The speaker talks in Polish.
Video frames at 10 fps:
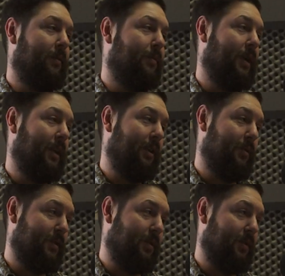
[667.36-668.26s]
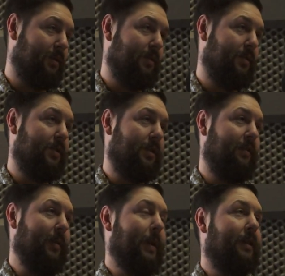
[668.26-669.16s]
brawura i nieostrożność
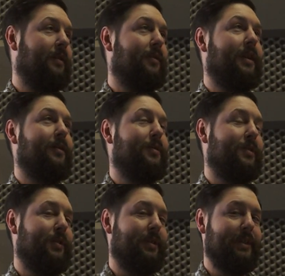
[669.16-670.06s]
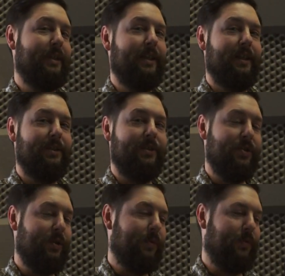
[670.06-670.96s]
i wie pani, no jak już y,
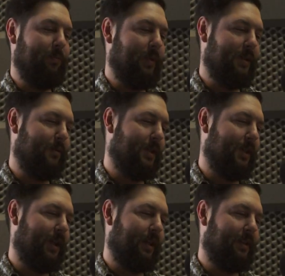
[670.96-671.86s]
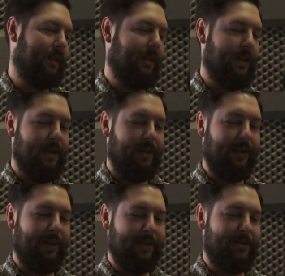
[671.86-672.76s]
siedzimy w tym miejscu zasiadki
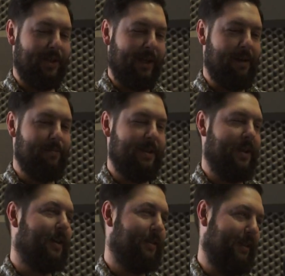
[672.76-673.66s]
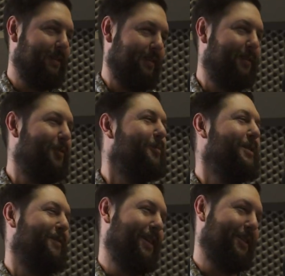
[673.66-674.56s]
i czekamy, jak ten
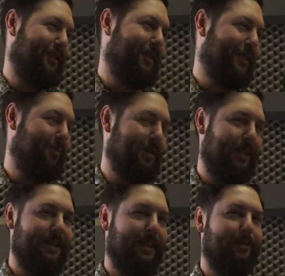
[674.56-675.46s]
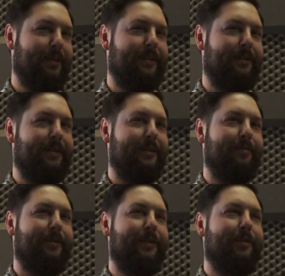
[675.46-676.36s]
gruby zwierz do nas przyjdzie, akurat
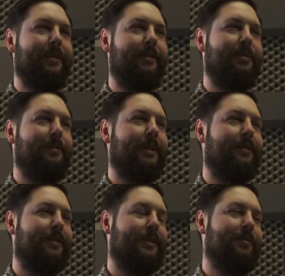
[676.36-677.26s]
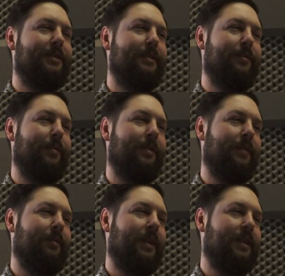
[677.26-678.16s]
y, mówi tu pani o przypadku, gdy myśli
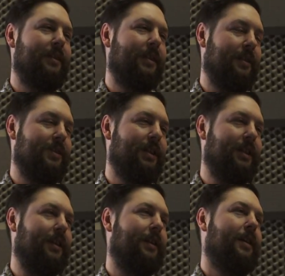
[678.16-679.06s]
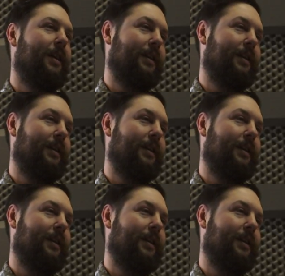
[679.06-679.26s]
wypolował na, na dziki.